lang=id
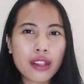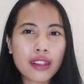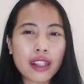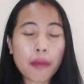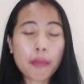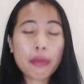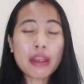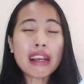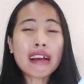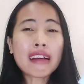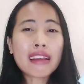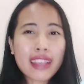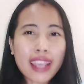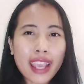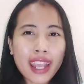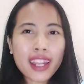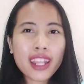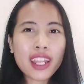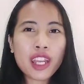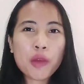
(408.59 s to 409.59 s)
tapi
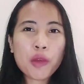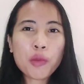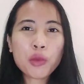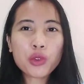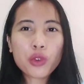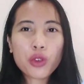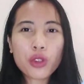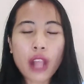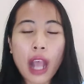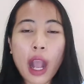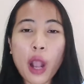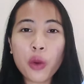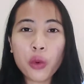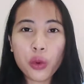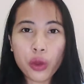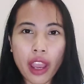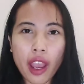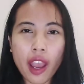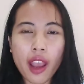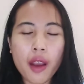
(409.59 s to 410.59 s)
again ini menurut
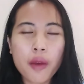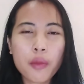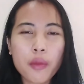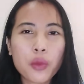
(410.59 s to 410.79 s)
aku ya